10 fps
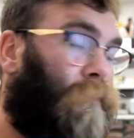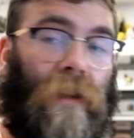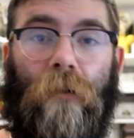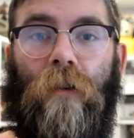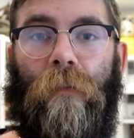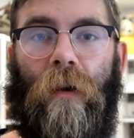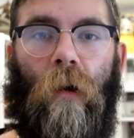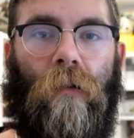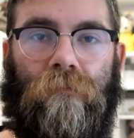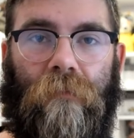Pudełko
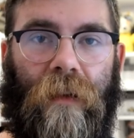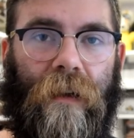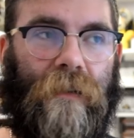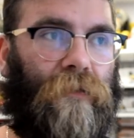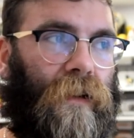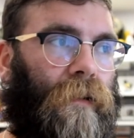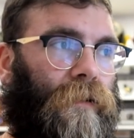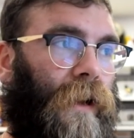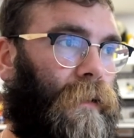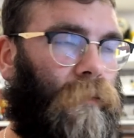było i jest w
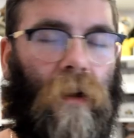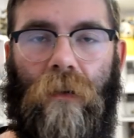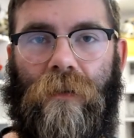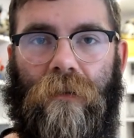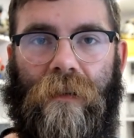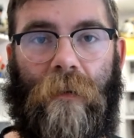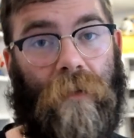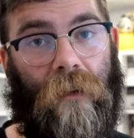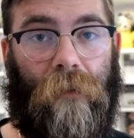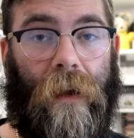czarnym kolorze, to jest na
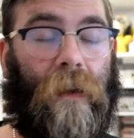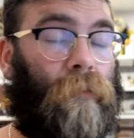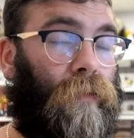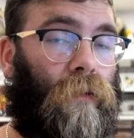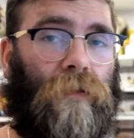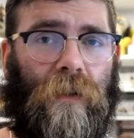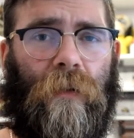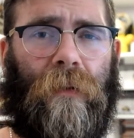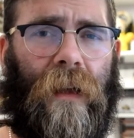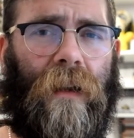przykład fajne, bo ludzie
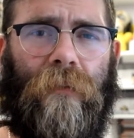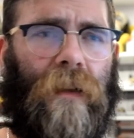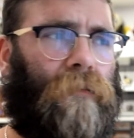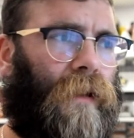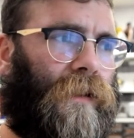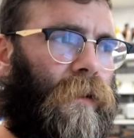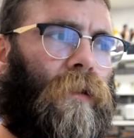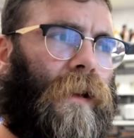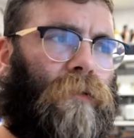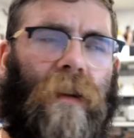się pytali mnie,
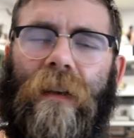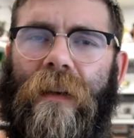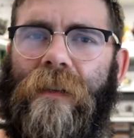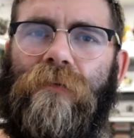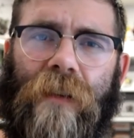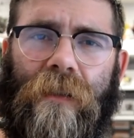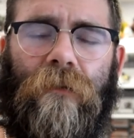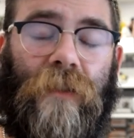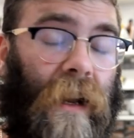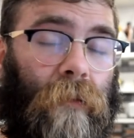dlaczego niektóre gry na Switcha są
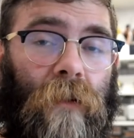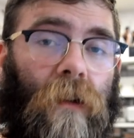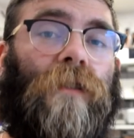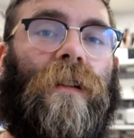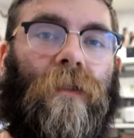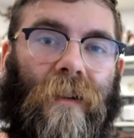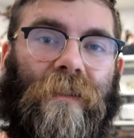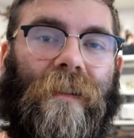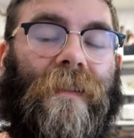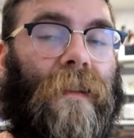w czarnym kolorze, to
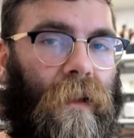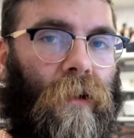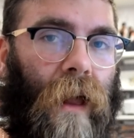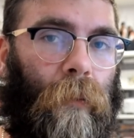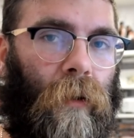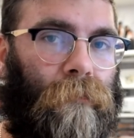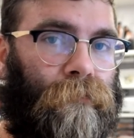właśnie jest Nintendo Labo.